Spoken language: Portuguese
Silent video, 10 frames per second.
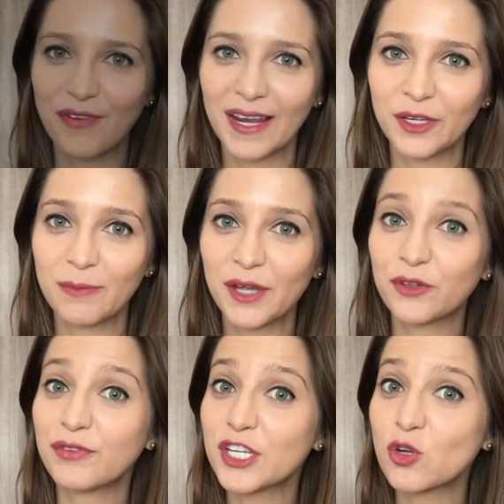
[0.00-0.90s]
falei no meio
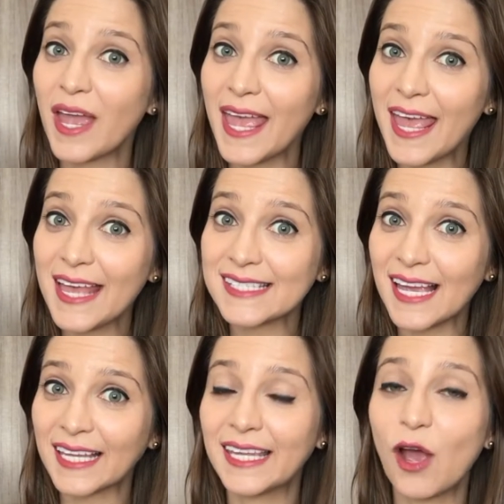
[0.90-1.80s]
do vídeo, esse
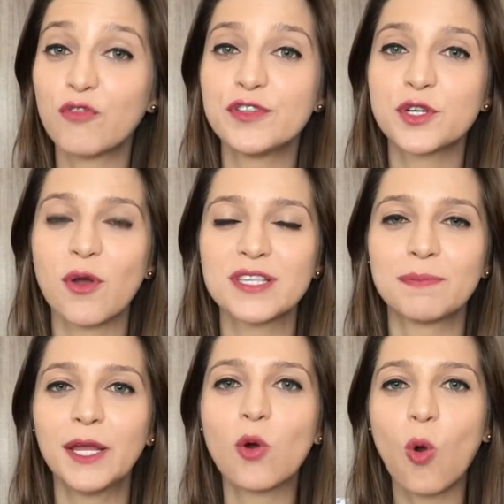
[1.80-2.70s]
aqui é o vídeo que eu
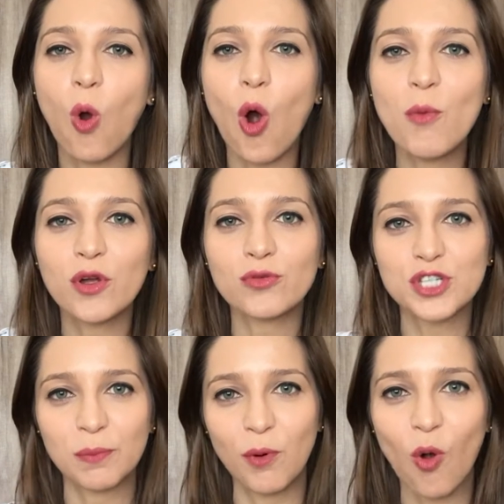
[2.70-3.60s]
explico como que um
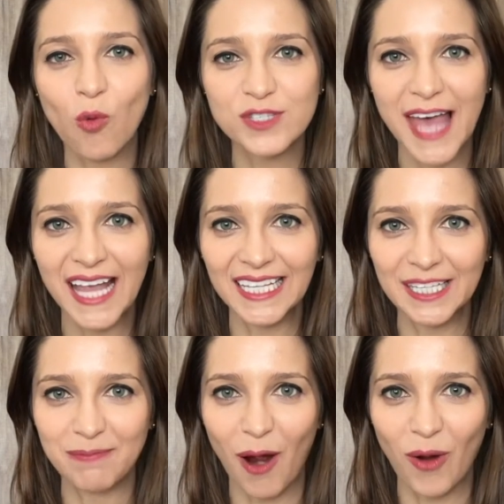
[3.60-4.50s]
shampoo consegue
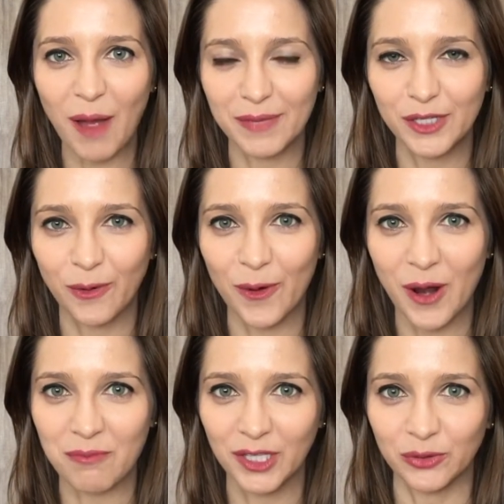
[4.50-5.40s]
limpar o cabelo e o couro
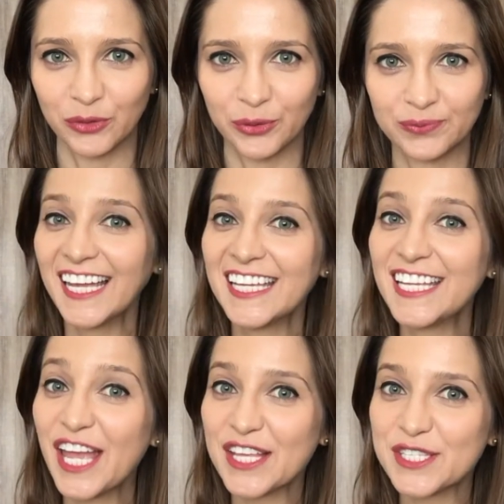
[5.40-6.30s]
cabeludo.
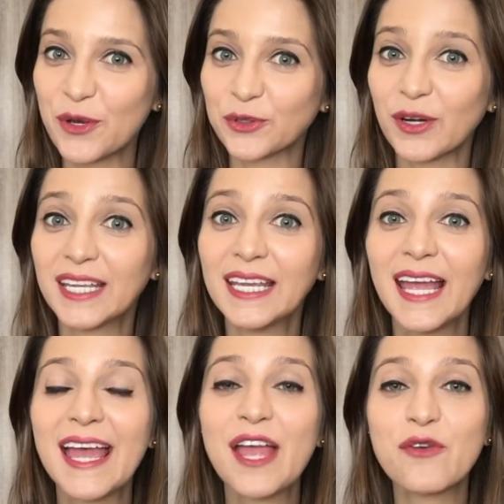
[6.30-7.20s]
E esse outro aqui,
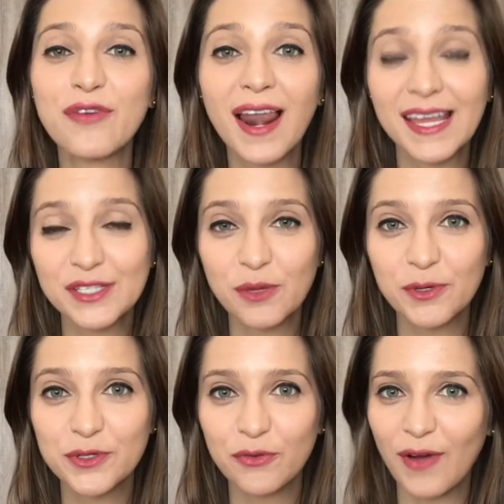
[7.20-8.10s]
eu falei sobre
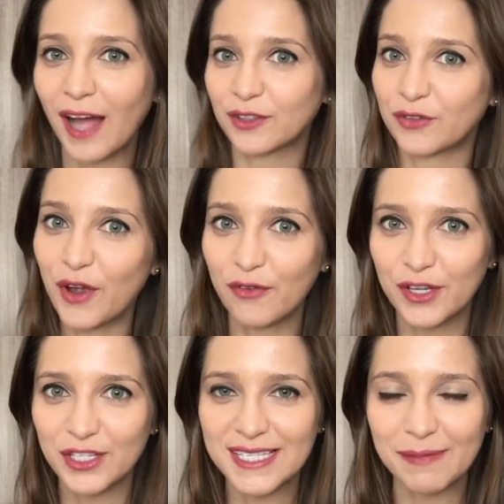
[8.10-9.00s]
o sulfato, que foi o
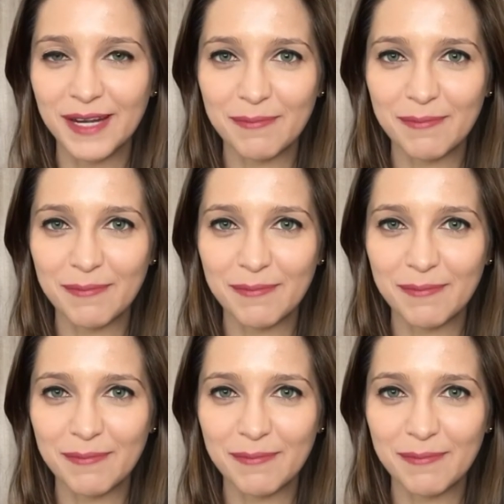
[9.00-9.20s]
vídeo da semana